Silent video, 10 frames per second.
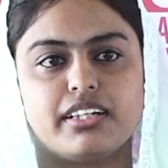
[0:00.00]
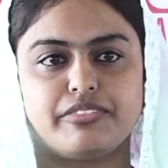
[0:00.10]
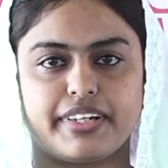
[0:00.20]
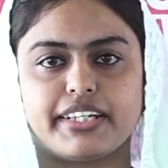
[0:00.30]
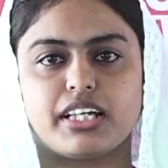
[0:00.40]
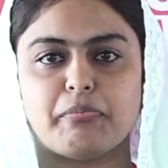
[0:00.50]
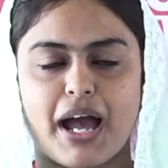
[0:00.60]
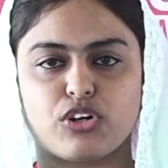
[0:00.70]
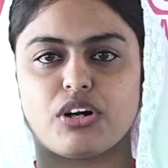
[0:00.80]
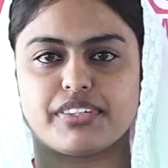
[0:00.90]
டிஃப்ரெண்ட்
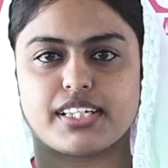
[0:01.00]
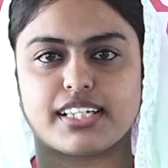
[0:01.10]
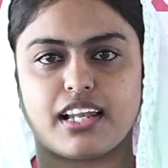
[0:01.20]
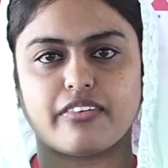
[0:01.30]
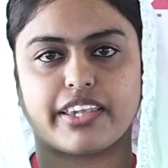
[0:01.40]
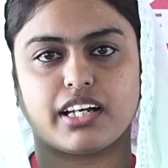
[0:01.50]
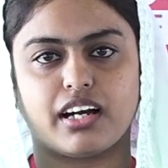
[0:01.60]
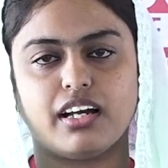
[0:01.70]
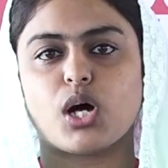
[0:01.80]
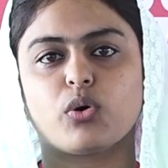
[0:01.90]
பேங்க் ஆஃபீஸர்ஸ் எல்லாம்
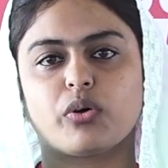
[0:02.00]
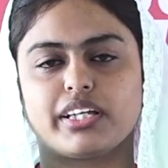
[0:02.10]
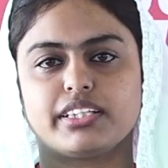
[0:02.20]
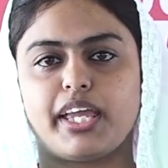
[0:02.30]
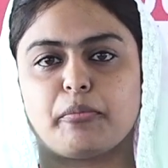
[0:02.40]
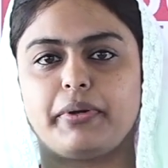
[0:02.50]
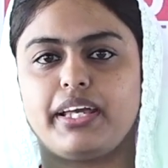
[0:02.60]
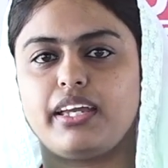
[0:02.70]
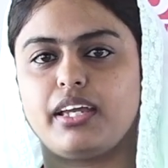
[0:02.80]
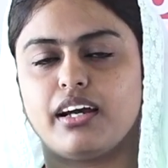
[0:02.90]
வந்தாங்க ஸோ அவங்க வந்து எப்படி